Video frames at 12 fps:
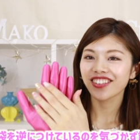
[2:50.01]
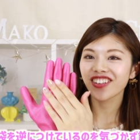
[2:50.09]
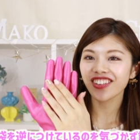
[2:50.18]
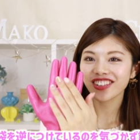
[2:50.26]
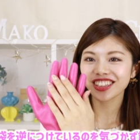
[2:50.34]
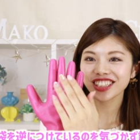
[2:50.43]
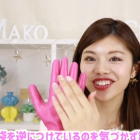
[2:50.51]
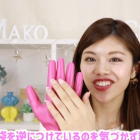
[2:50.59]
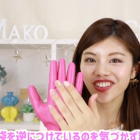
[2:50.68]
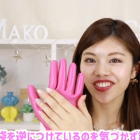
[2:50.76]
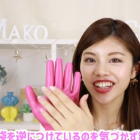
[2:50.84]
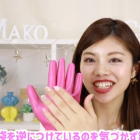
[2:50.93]
こっちの
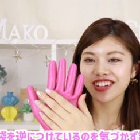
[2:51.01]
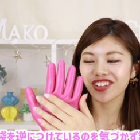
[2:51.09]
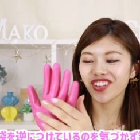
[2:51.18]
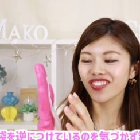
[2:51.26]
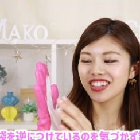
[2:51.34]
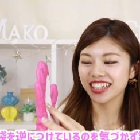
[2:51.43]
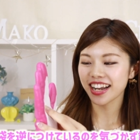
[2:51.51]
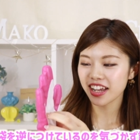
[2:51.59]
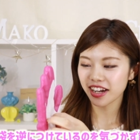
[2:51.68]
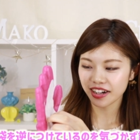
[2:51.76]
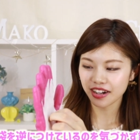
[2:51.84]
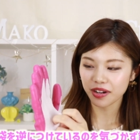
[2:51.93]
同じようなゴムじゃな
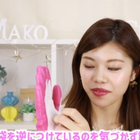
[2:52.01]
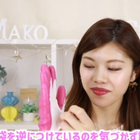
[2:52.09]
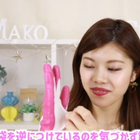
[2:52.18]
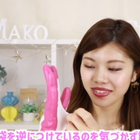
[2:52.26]
いから